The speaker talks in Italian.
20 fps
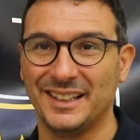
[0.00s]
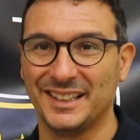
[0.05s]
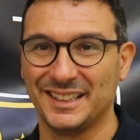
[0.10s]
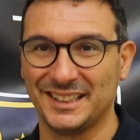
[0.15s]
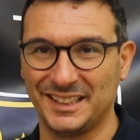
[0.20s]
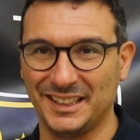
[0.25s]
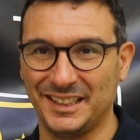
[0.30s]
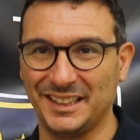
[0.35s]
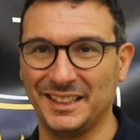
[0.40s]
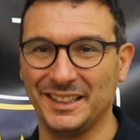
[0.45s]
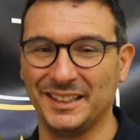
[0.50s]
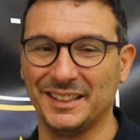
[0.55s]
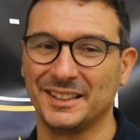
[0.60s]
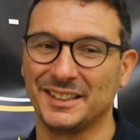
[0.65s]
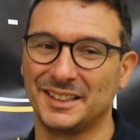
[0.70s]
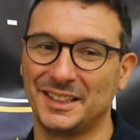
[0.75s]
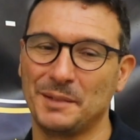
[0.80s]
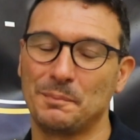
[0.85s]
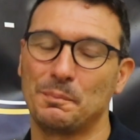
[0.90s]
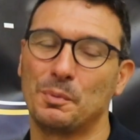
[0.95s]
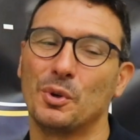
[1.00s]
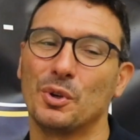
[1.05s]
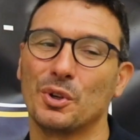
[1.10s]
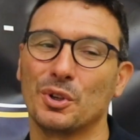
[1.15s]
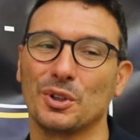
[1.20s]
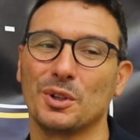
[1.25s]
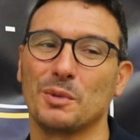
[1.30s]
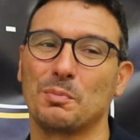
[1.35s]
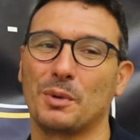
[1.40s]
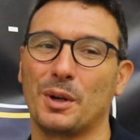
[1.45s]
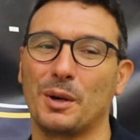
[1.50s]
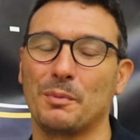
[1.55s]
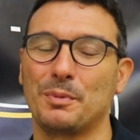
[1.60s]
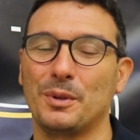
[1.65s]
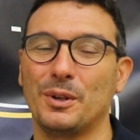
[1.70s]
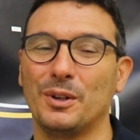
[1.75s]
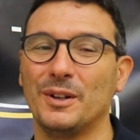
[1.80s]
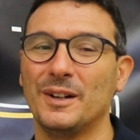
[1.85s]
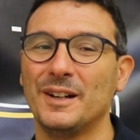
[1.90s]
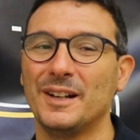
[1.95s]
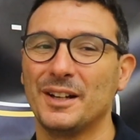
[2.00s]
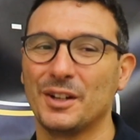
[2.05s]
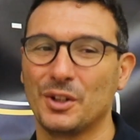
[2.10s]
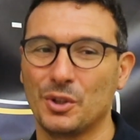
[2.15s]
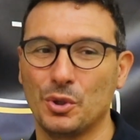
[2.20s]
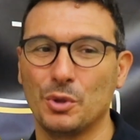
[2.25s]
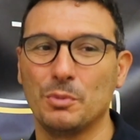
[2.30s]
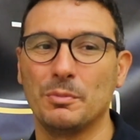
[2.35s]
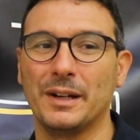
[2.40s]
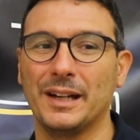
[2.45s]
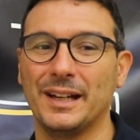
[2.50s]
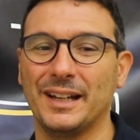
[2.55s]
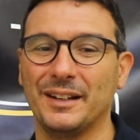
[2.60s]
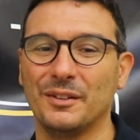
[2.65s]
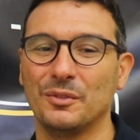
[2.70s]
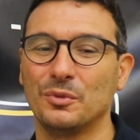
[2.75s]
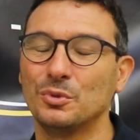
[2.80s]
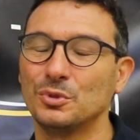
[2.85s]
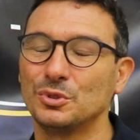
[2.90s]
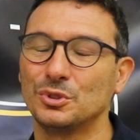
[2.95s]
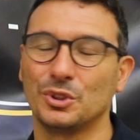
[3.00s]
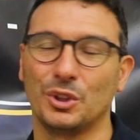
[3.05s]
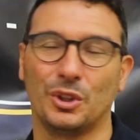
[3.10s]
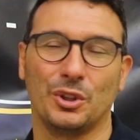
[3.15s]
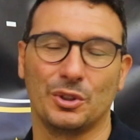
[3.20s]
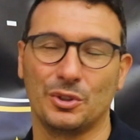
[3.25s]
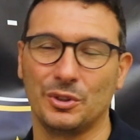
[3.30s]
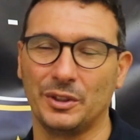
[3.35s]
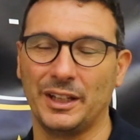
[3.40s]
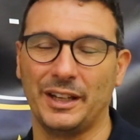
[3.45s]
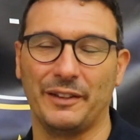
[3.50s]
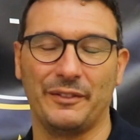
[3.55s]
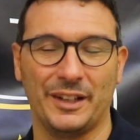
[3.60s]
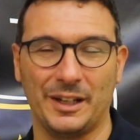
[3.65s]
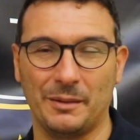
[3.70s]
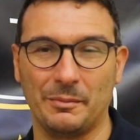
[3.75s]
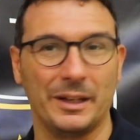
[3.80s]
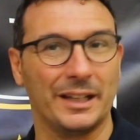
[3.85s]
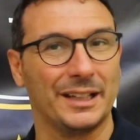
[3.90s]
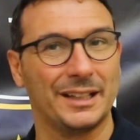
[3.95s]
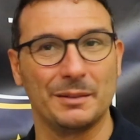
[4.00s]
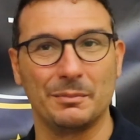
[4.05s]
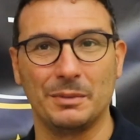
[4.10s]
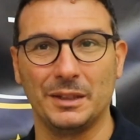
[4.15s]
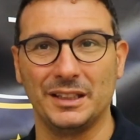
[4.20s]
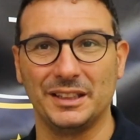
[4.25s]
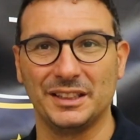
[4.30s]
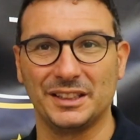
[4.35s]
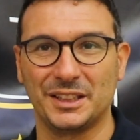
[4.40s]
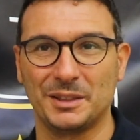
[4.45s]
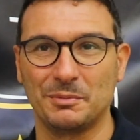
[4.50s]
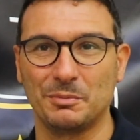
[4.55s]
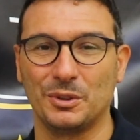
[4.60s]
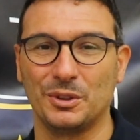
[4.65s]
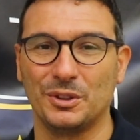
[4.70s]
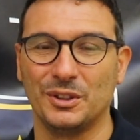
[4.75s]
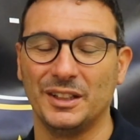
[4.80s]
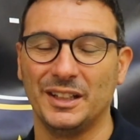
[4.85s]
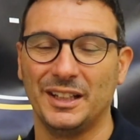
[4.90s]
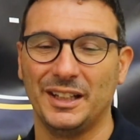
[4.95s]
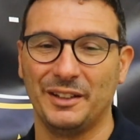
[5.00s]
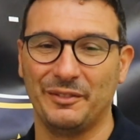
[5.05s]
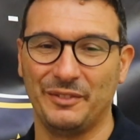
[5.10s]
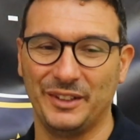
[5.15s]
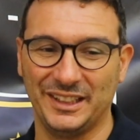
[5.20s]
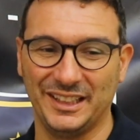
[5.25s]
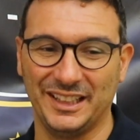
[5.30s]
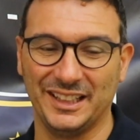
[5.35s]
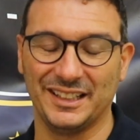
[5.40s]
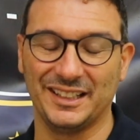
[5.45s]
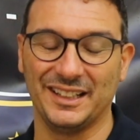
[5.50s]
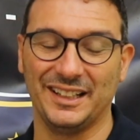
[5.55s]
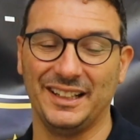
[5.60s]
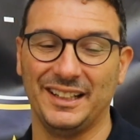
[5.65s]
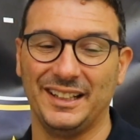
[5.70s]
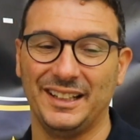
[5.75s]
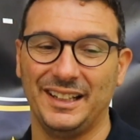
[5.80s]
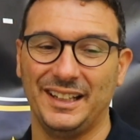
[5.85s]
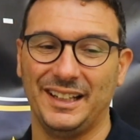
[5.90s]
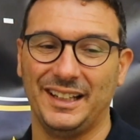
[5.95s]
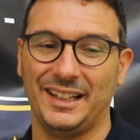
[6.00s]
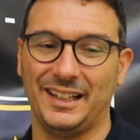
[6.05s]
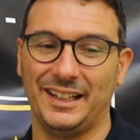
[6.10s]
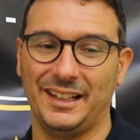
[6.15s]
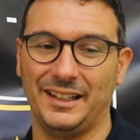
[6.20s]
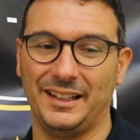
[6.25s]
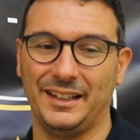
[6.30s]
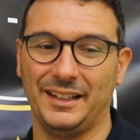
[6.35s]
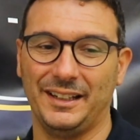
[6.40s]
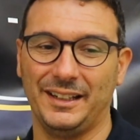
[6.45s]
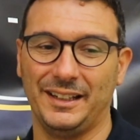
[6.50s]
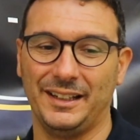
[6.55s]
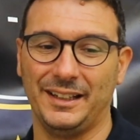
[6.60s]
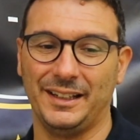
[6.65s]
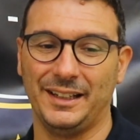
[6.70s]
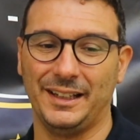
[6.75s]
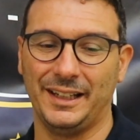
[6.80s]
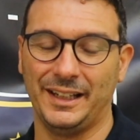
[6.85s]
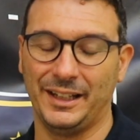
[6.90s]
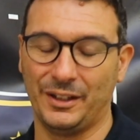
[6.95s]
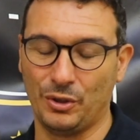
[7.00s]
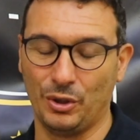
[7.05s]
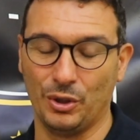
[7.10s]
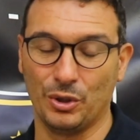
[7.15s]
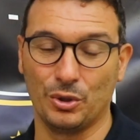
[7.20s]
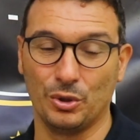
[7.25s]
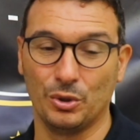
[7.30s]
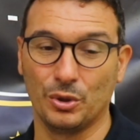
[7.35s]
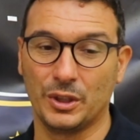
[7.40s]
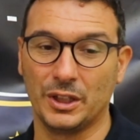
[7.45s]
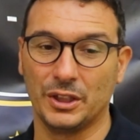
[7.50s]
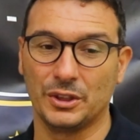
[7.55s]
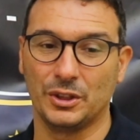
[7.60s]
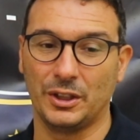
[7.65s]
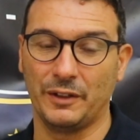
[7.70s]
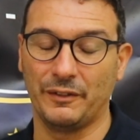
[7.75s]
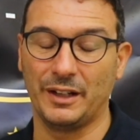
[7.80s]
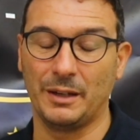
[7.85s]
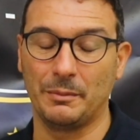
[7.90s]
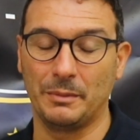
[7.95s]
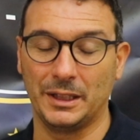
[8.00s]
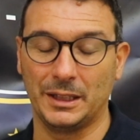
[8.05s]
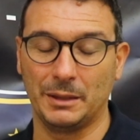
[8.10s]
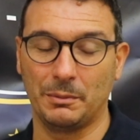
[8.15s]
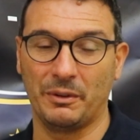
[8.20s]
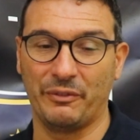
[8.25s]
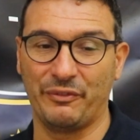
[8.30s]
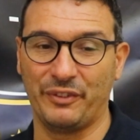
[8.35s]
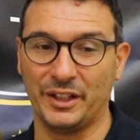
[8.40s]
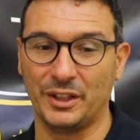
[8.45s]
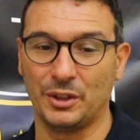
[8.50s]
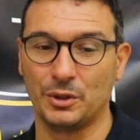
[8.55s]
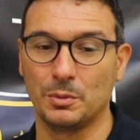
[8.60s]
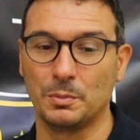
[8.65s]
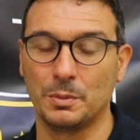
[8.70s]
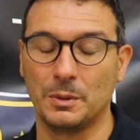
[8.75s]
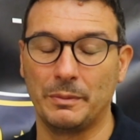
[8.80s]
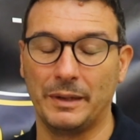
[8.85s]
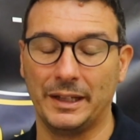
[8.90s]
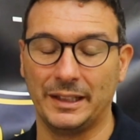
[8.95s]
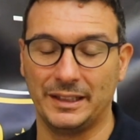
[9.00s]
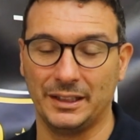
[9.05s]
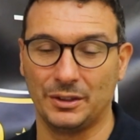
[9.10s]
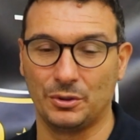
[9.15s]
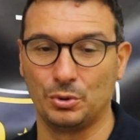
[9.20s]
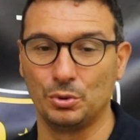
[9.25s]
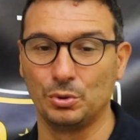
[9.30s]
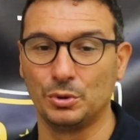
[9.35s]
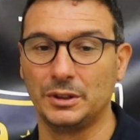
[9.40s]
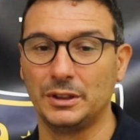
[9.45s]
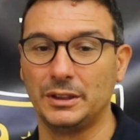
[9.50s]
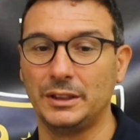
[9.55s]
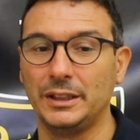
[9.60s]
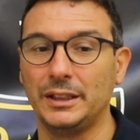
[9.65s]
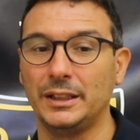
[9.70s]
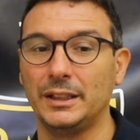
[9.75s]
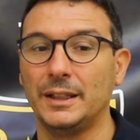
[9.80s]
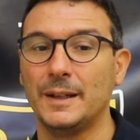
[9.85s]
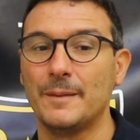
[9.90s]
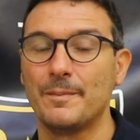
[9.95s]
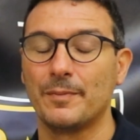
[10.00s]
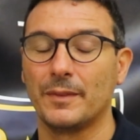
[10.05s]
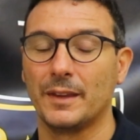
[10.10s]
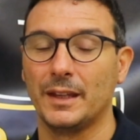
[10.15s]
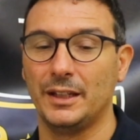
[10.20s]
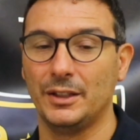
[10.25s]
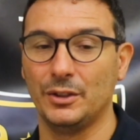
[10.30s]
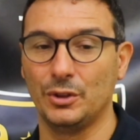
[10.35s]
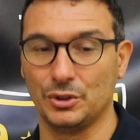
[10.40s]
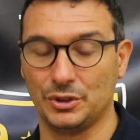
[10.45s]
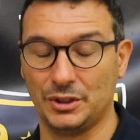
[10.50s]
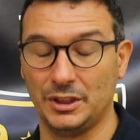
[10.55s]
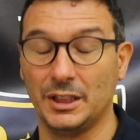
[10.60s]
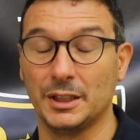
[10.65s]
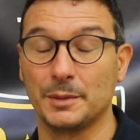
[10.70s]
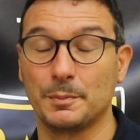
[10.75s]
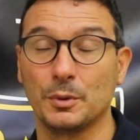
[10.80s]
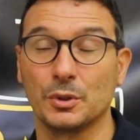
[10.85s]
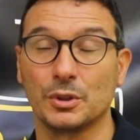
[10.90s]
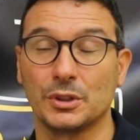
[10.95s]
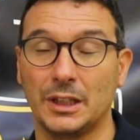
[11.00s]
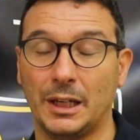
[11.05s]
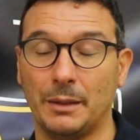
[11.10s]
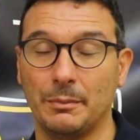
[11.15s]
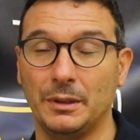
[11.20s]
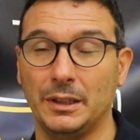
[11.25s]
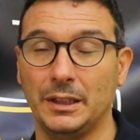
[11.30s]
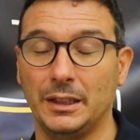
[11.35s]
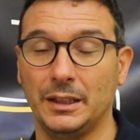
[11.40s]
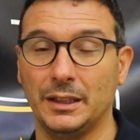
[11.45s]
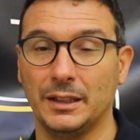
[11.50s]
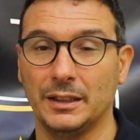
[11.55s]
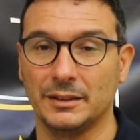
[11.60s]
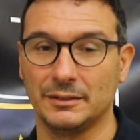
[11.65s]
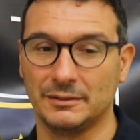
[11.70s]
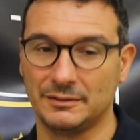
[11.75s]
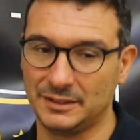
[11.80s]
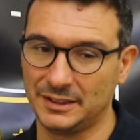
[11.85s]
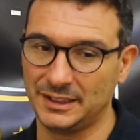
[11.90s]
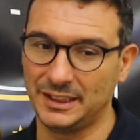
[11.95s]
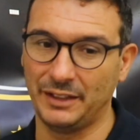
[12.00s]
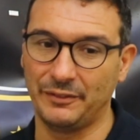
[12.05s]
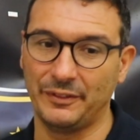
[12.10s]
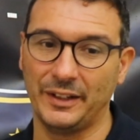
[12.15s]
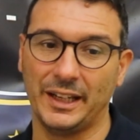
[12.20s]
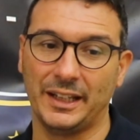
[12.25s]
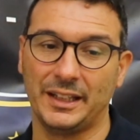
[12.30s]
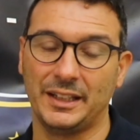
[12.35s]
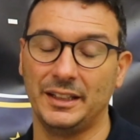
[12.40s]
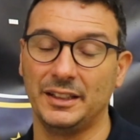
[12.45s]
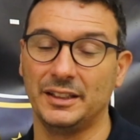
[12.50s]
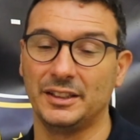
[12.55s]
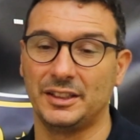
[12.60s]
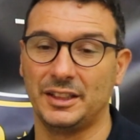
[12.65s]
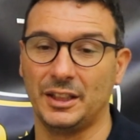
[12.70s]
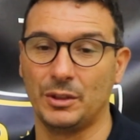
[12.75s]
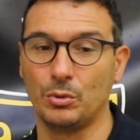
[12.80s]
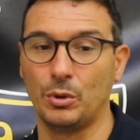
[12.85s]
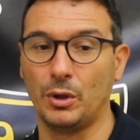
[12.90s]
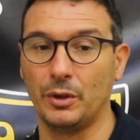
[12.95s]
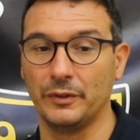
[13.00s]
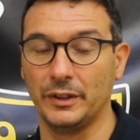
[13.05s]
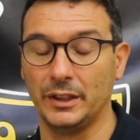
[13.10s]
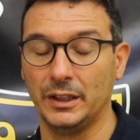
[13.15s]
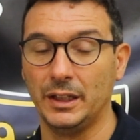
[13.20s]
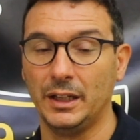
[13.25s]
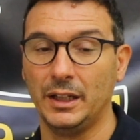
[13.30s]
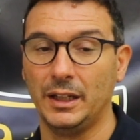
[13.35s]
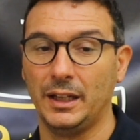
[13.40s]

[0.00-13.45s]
si, si pongono proprio come un gioco e è veramente bellissimo vederle eh, e colgo l'occasione veramente per fare i complimenti a tutti i nostri responsabili sia vecchi sia nuovi